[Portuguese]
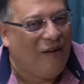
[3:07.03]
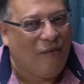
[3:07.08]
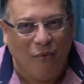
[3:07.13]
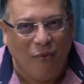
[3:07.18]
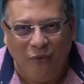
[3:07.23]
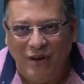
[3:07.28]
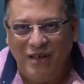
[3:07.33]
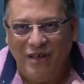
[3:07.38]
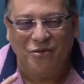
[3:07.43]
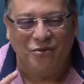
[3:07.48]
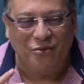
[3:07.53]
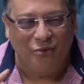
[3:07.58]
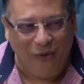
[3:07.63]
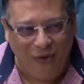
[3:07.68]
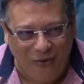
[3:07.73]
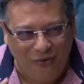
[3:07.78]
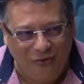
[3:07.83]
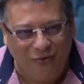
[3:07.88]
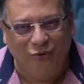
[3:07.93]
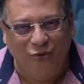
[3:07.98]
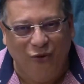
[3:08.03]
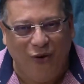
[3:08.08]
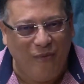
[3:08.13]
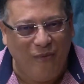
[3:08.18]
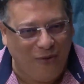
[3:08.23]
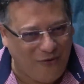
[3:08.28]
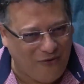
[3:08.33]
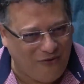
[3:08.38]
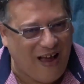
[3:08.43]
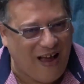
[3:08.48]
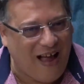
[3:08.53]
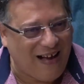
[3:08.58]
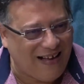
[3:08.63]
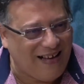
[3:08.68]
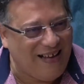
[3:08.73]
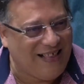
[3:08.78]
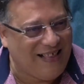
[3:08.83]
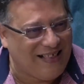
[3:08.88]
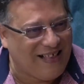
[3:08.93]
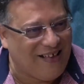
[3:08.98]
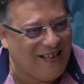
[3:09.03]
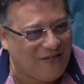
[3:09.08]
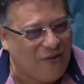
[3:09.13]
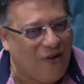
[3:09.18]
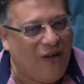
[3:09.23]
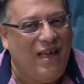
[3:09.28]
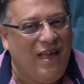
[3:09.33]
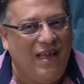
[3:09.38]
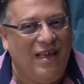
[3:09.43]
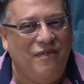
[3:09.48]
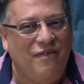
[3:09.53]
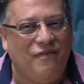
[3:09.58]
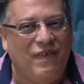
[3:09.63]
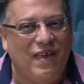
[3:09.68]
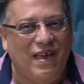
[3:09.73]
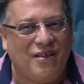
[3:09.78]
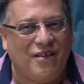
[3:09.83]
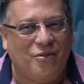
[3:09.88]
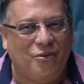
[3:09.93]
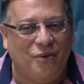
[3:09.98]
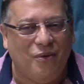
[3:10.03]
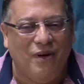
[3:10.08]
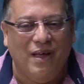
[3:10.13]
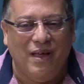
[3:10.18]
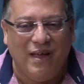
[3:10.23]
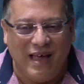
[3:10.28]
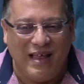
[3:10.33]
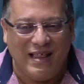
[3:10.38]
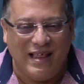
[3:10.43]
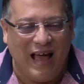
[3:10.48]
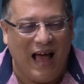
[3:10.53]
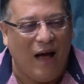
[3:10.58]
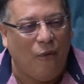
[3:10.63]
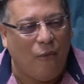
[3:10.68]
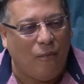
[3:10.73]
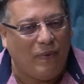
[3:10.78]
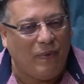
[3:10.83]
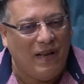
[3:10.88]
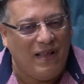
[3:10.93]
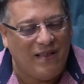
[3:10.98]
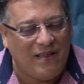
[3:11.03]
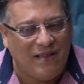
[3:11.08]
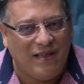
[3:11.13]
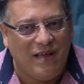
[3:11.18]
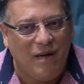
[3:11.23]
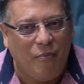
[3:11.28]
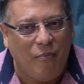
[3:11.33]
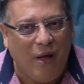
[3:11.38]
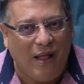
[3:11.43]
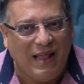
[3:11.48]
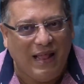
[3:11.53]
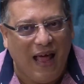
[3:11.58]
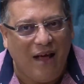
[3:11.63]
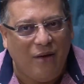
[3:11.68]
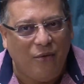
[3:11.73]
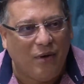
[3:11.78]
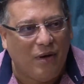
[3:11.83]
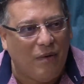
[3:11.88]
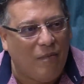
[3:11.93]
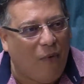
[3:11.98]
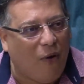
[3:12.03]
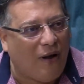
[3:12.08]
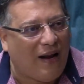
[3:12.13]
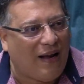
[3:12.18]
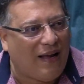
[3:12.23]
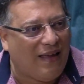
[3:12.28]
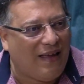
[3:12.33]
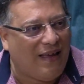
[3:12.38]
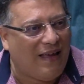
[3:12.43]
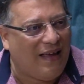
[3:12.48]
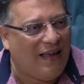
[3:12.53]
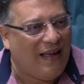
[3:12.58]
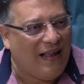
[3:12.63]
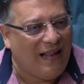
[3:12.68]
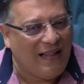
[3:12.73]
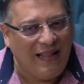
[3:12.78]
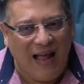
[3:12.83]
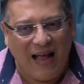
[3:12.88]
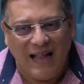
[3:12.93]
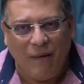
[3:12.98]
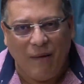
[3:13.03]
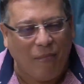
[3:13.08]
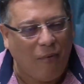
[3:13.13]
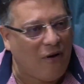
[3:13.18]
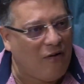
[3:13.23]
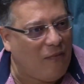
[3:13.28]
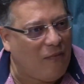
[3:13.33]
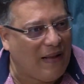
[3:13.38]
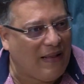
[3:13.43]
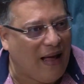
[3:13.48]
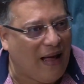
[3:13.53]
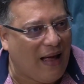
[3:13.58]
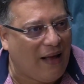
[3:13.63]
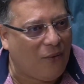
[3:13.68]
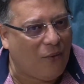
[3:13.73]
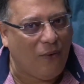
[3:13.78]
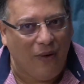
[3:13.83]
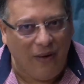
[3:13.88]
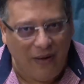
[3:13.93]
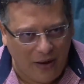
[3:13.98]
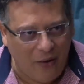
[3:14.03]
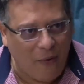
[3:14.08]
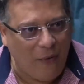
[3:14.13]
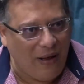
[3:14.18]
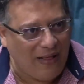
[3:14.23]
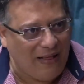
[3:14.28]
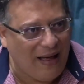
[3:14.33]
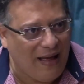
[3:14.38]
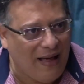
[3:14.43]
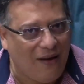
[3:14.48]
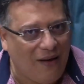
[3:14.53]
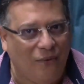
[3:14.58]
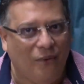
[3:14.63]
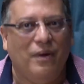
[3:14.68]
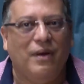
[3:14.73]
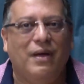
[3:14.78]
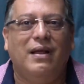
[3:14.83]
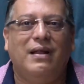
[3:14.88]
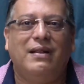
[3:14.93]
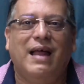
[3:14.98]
Por isso, eu o nome do chakra é em sânscrito. Invicto, quer dizer, é o princípio eterno que mora aqui. Nada pode matá-lo, é o eterno.